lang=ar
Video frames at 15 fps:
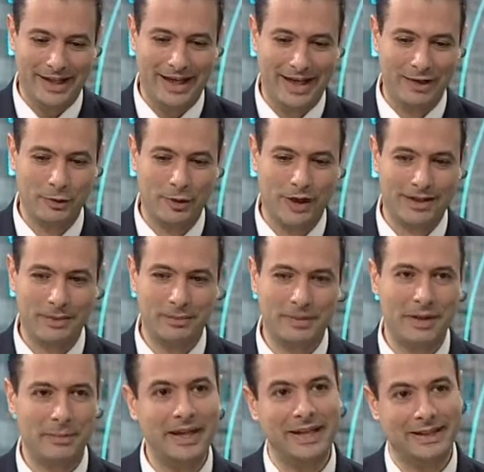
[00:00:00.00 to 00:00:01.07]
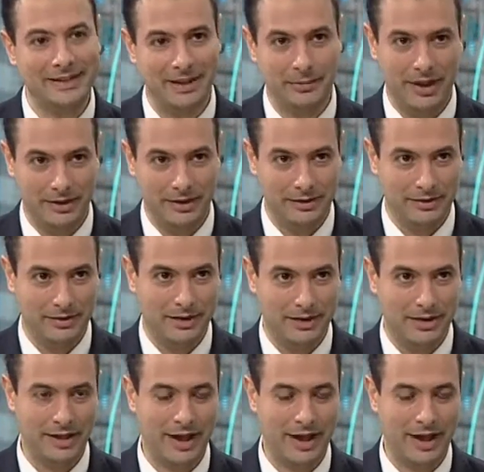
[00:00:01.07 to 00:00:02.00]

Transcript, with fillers: لانه كتبتها بين كتابين نعم